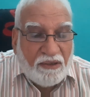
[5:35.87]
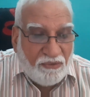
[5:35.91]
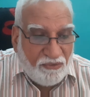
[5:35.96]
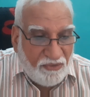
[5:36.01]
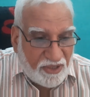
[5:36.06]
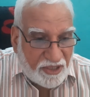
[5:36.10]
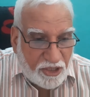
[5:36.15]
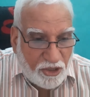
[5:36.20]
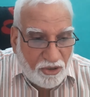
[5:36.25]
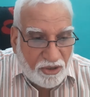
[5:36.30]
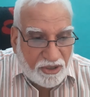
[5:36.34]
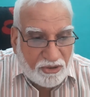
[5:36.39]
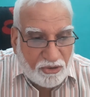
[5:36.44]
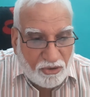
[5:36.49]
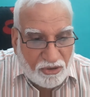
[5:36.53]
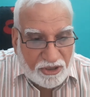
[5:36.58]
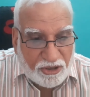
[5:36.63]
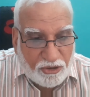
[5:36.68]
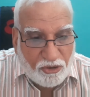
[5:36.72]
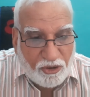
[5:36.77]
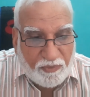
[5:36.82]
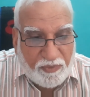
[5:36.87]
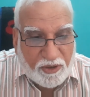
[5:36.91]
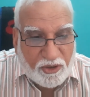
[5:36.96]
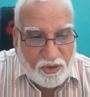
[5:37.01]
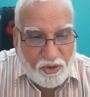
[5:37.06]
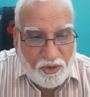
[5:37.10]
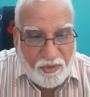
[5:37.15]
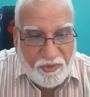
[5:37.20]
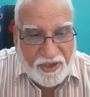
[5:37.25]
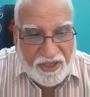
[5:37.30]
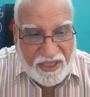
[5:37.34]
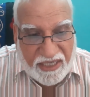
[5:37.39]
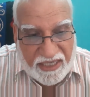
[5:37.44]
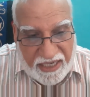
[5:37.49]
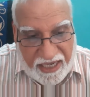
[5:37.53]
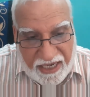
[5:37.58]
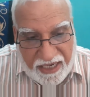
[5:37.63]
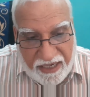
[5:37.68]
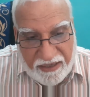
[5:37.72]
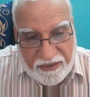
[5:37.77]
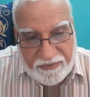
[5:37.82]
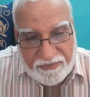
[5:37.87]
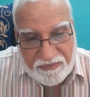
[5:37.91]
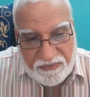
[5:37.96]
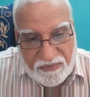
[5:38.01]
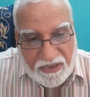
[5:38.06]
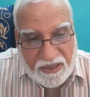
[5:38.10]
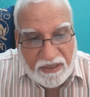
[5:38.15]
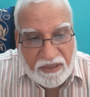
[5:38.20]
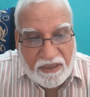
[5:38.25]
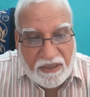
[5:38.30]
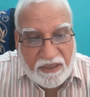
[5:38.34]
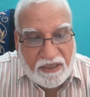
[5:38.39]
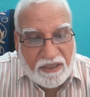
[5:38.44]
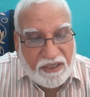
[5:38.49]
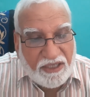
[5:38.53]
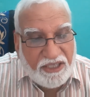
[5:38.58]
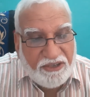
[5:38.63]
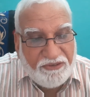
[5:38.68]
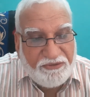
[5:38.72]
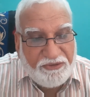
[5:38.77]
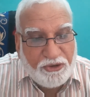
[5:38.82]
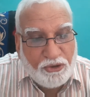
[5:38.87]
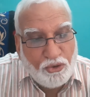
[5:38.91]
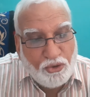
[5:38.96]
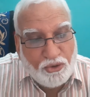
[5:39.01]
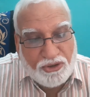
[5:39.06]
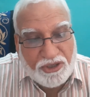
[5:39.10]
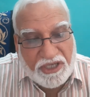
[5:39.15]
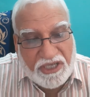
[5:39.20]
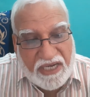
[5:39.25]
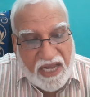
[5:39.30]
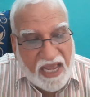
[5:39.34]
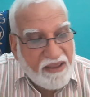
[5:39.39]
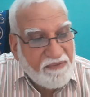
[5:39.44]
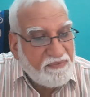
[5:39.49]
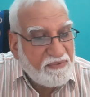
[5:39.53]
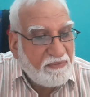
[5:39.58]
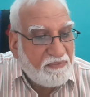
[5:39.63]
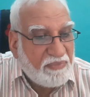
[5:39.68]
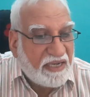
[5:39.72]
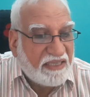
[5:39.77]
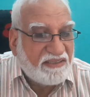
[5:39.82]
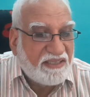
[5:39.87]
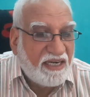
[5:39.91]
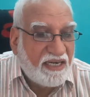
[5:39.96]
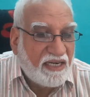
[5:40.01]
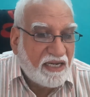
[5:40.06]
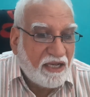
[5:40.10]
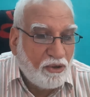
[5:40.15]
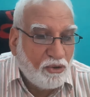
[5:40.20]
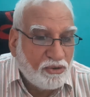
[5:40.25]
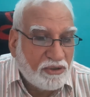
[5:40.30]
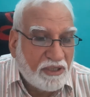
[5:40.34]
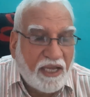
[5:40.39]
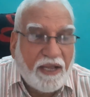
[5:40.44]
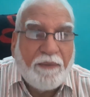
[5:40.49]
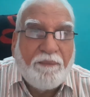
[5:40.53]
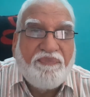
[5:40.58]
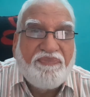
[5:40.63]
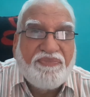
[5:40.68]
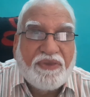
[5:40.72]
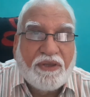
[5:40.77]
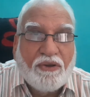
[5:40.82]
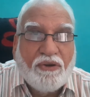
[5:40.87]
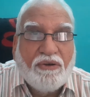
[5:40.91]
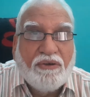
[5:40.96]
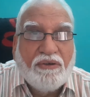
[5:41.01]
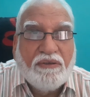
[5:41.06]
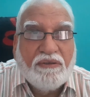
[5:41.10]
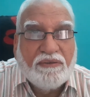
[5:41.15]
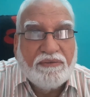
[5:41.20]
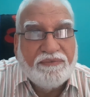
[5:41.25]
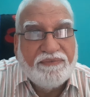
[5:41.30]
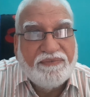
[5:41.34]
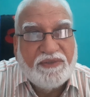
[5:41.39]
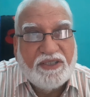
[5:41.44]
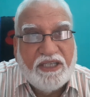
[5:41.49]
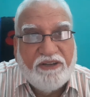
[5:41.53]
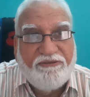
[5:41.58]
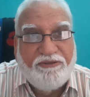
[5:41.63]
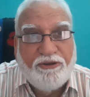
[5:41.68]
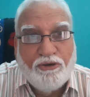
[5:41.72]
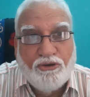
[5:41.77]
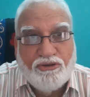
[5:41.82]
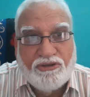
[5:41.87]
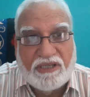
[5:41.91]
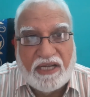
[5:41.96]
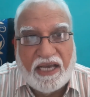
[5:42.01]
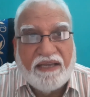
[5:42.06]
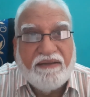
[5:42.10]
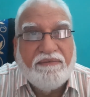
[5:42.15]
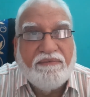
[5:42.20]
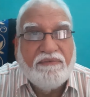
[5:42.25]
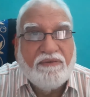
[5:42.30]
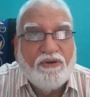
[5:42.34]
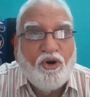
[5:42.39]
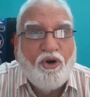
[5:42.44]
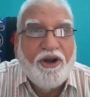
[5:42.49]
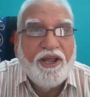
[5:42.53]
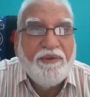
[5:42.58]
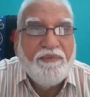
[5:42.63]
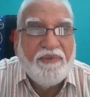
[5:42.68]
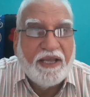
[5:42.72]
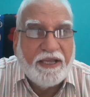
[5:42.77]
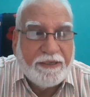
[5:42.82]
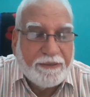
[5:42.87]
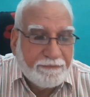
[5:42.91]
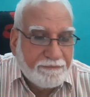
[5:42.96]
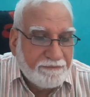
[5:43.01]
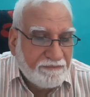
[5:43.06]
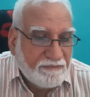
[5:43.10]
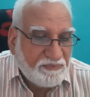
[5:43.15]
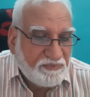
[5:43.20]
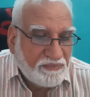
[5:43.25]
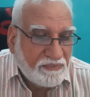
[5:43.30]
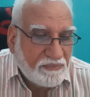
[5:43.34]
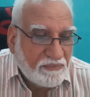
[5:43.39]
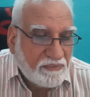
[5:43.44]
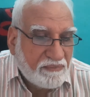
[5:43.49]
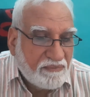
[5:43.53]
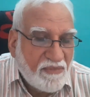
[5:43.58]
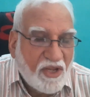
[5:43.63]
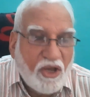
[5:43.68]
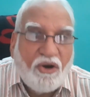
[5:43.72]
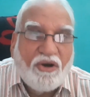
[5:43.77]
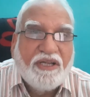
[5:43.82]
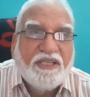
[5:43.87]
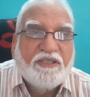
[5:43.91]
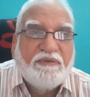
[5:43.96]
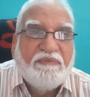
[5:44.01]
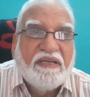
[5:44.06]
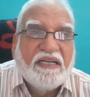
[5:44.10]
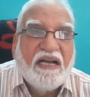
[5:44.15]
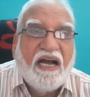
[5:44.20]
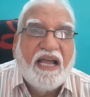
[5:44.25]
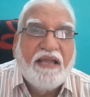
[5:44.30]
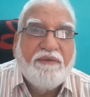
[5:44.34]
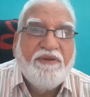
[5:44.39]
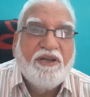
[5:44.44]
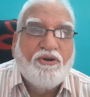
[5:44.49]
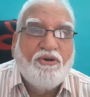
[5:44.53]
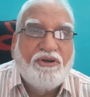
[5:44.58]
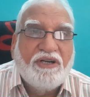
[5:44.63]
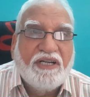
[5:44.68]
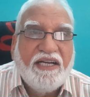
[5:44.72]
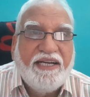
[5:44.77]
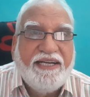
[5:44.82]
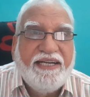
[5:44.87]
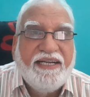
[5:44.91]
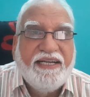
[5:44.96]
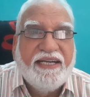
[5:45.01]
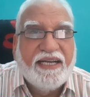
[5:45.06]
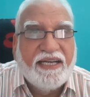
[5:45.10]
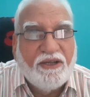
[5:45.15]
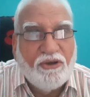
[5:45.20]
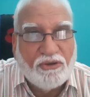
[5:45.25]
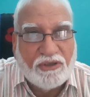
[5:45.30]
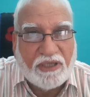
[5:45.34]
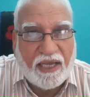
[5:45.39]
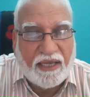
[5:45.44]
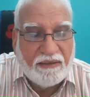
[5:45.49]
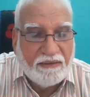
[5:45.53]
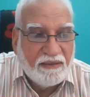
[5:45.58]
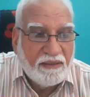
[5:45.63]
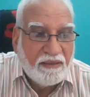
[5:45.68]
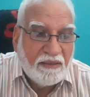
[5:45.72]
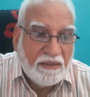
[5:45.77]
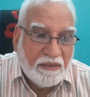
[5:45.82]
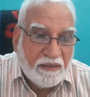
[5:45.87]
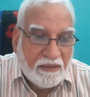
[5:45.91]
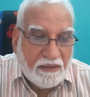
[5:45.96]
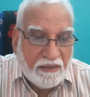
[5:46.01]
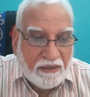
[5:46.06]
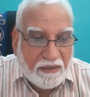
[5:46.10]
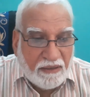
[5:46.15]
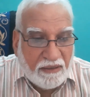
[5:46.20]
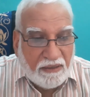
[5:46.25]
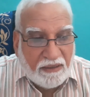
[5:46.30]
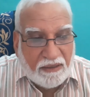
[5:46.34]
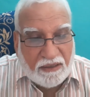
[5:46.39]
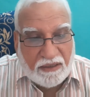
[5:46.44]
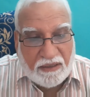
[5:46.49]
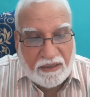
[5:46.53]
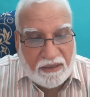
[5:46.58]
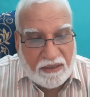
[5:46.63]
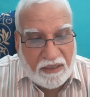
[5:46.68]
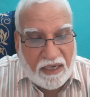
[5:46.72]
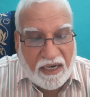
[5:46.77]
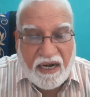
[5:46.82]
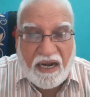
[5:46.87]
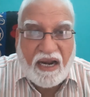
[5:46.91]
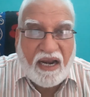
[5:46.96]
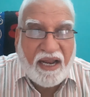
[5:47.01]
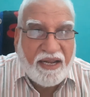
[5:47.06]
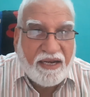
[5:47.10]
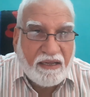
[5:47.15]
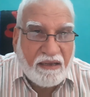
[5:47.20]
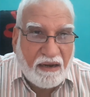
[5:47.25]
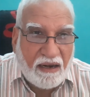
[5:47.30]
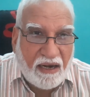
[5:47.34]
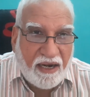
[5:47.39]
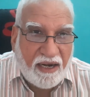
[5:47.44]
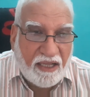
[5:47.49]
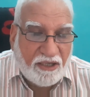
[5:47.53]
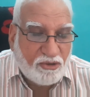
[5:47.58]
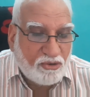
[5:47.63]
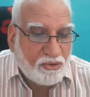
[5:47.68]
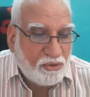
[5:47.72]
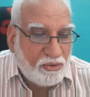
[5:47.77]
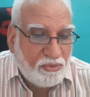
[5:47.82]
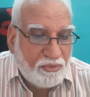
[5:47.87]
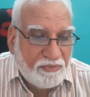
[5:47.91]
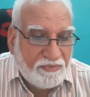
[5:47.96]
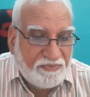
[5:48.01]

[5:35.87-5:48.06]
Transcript: विशेष तौर से उन पशुओं में जिनके डिफ्यूज टाइप प्लेसेंटा होता है डिफ्यूज टाइप बॉडी में और इसमें गाय में कोटिलिडनरी होता है अंडरलाइन कर लेना इसको